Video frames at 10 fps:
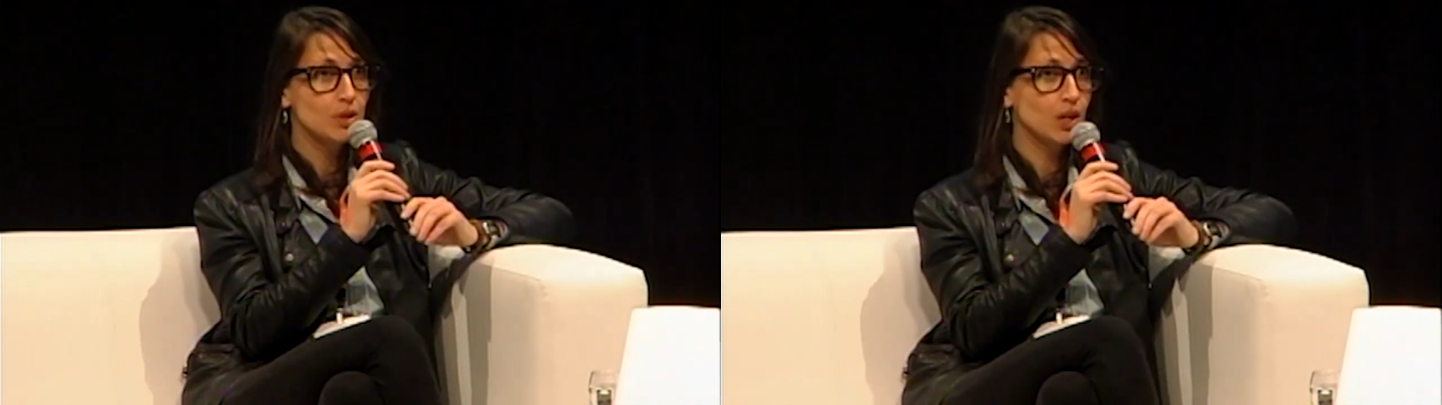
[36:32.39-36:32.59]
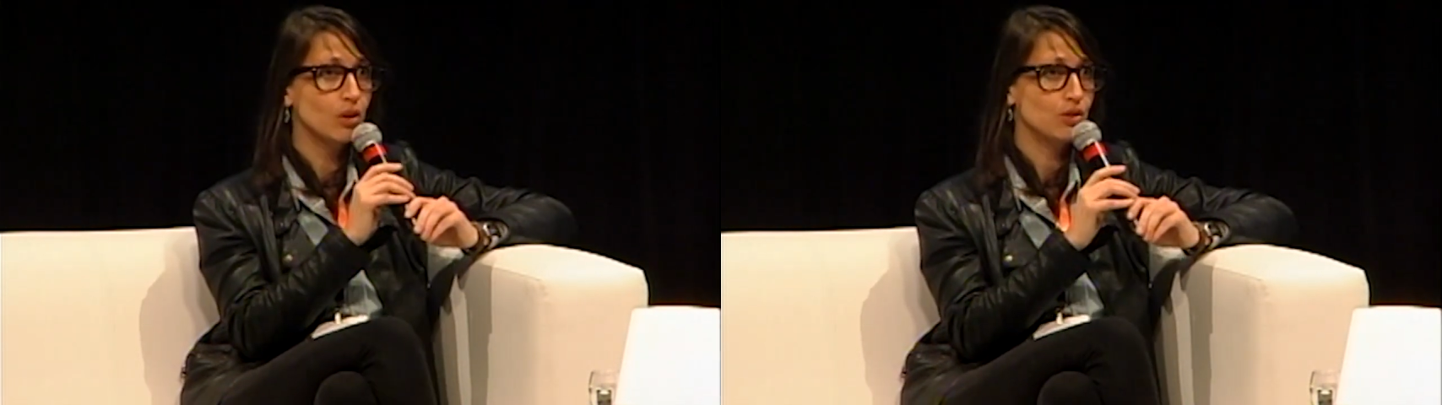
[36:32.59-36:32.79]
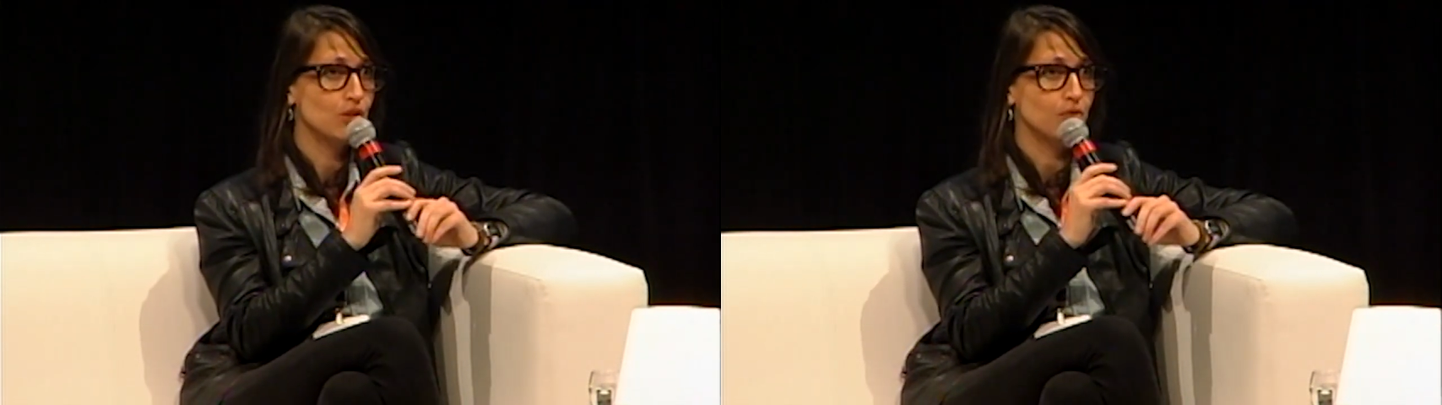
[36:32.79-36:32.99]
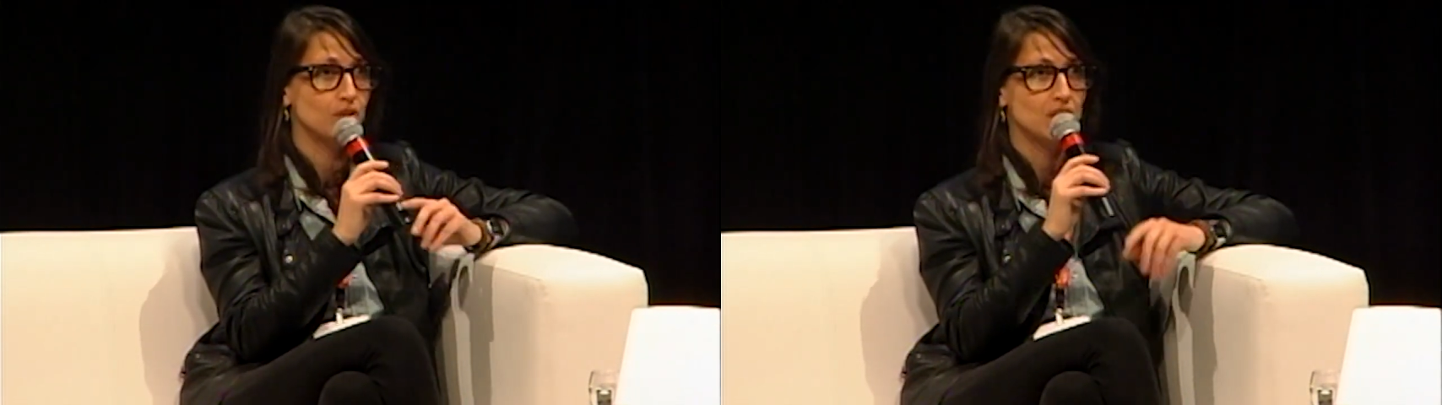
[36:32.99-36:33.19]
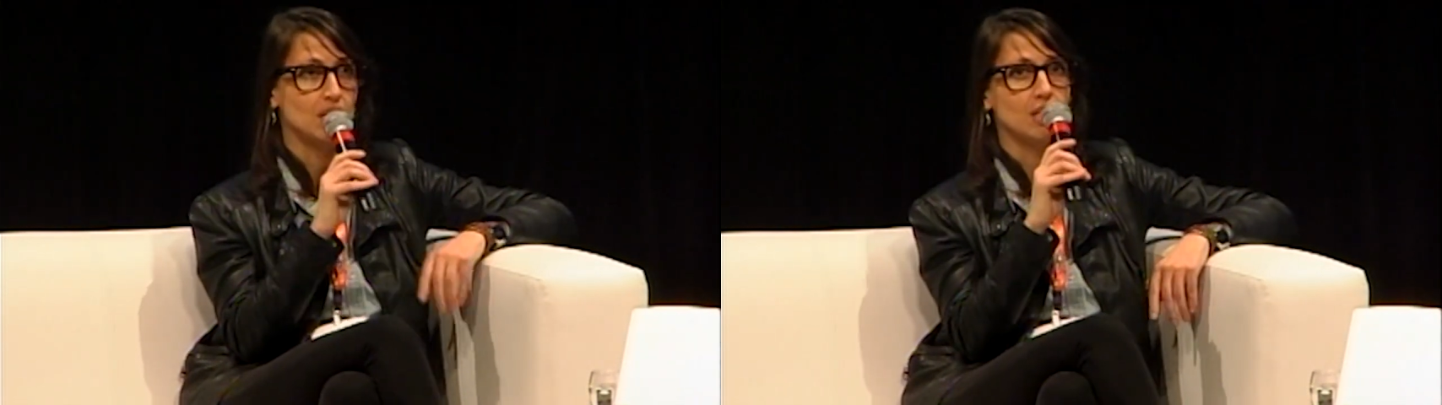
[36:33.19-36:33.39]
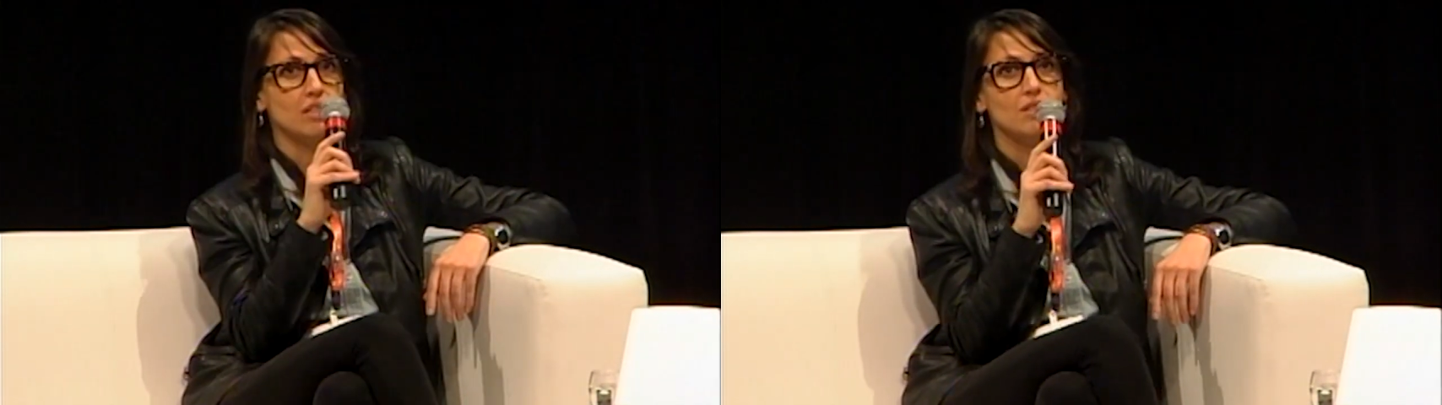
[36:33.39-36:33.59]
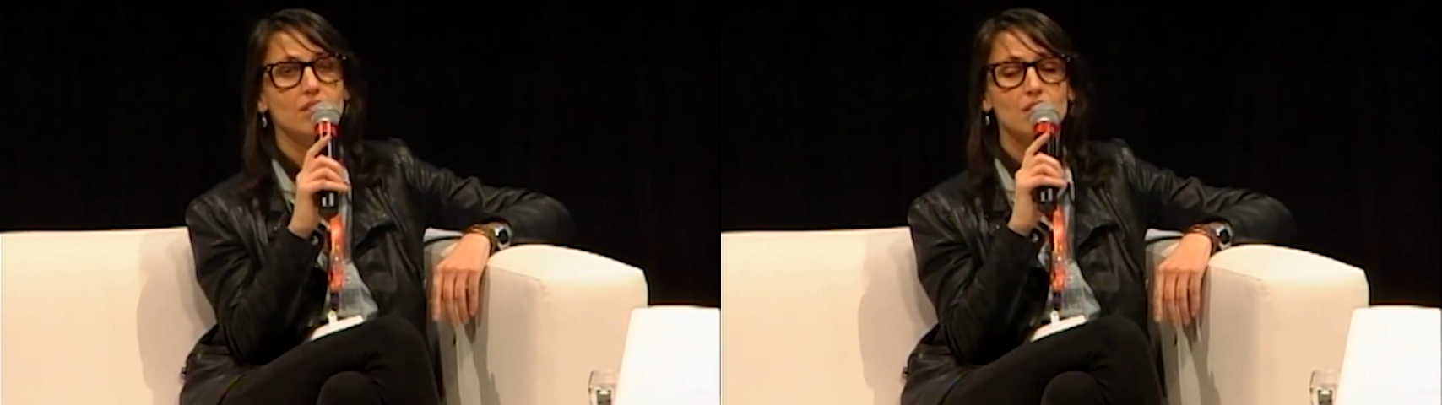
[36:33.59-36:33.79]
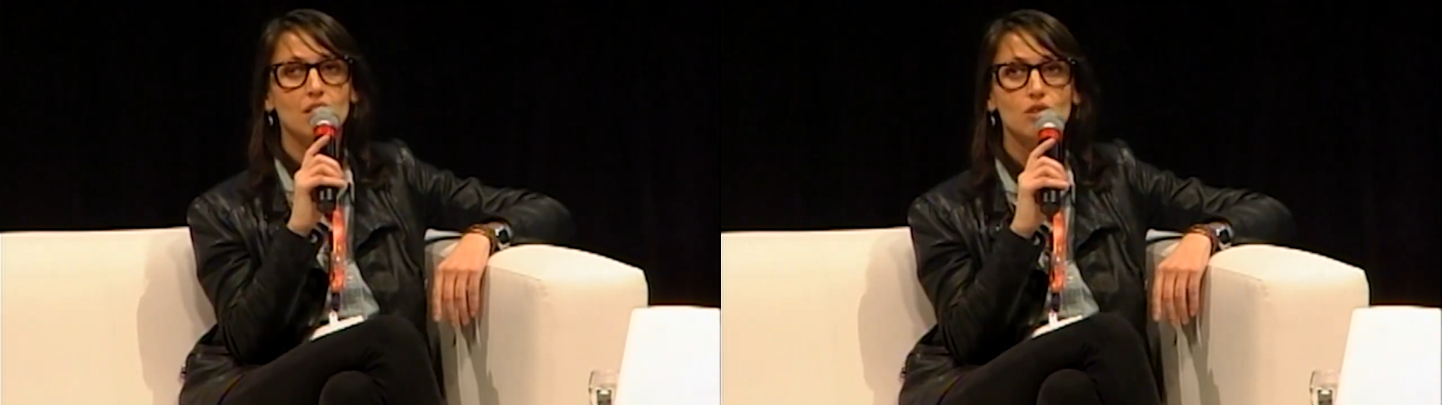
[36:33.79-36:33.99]
negócio de
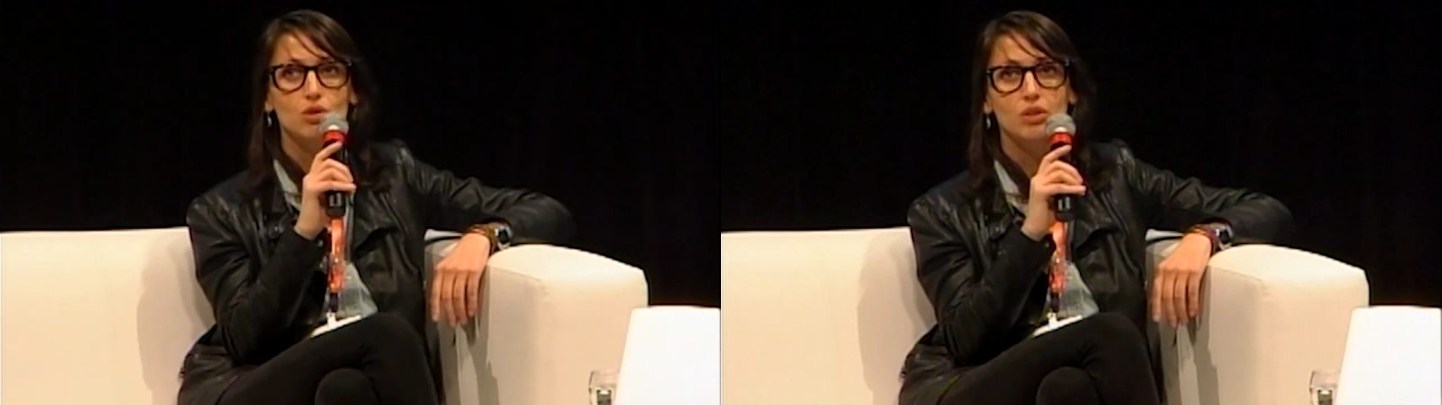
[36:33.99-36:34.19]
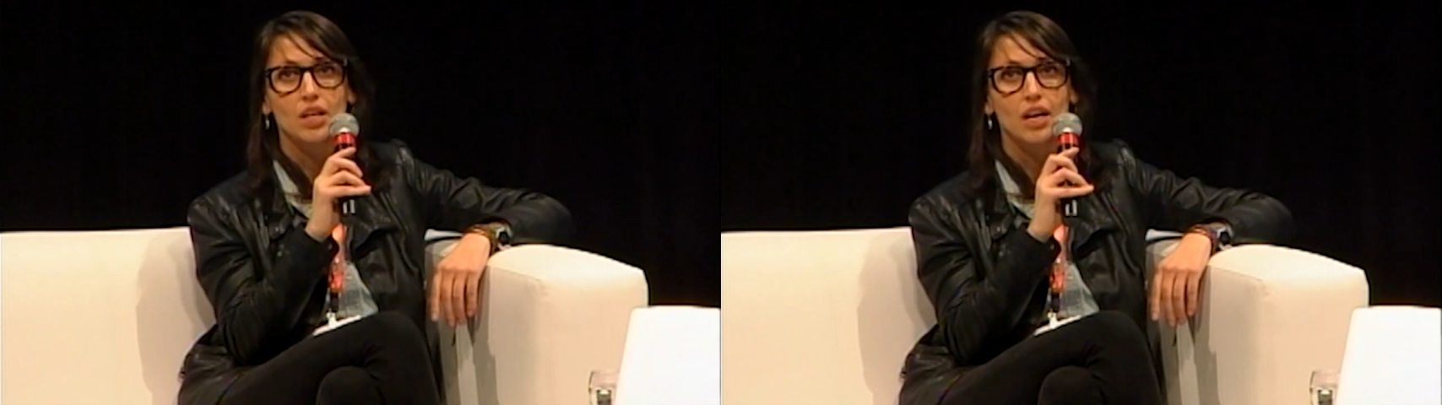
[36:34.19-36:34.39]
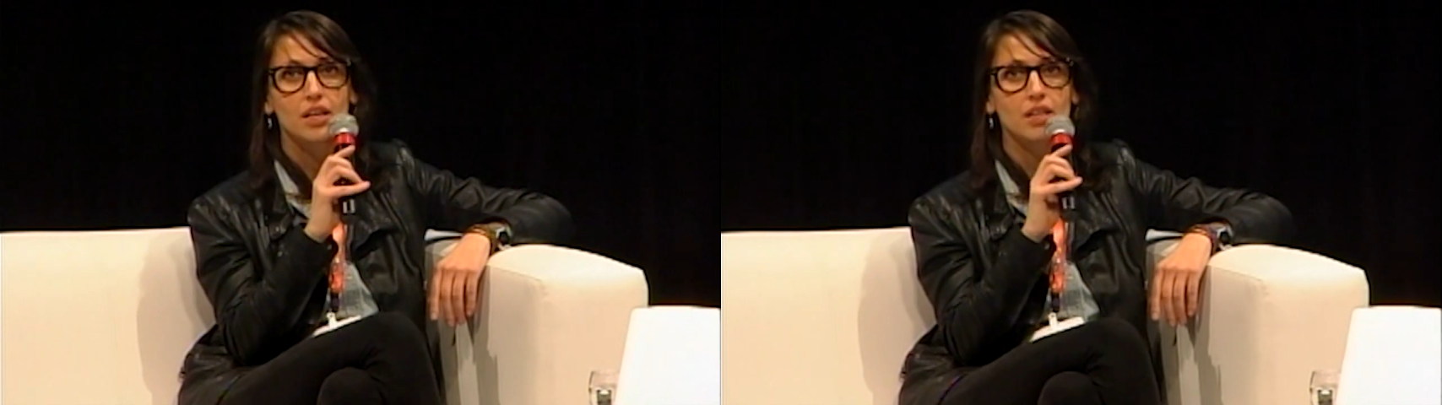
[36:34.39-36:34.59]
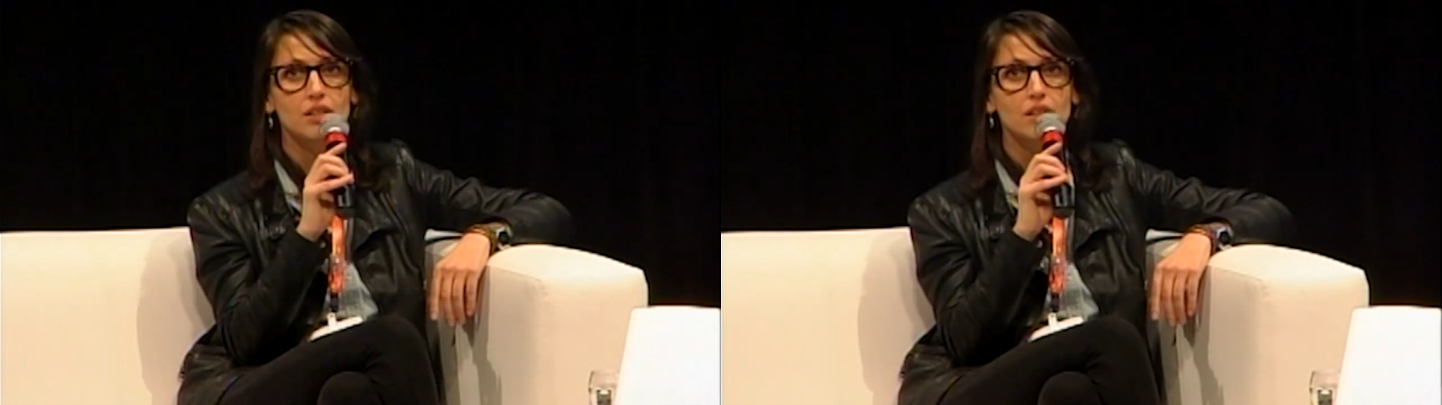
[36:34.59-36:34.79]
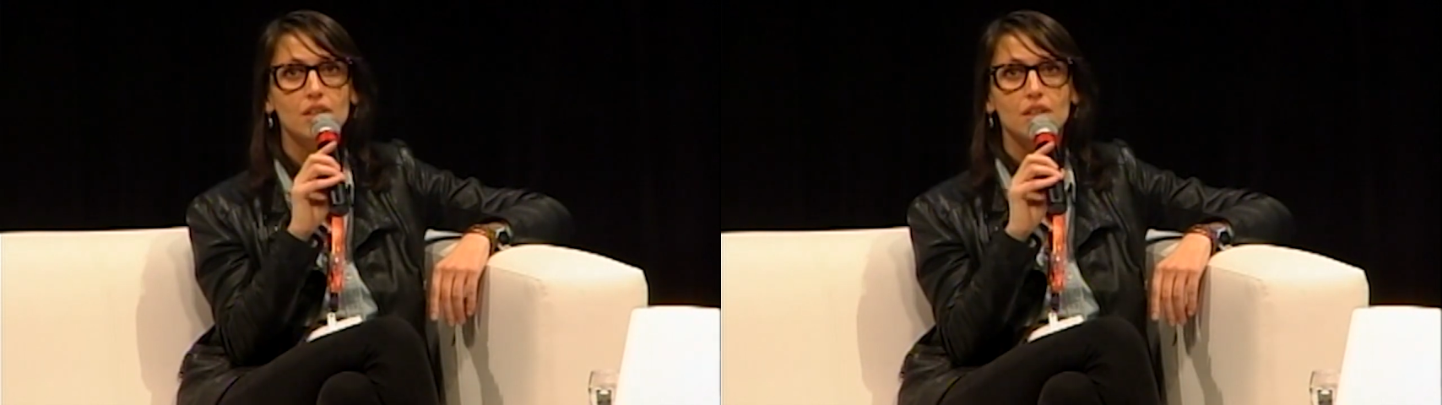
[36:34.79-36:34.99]
vocês e questionarem: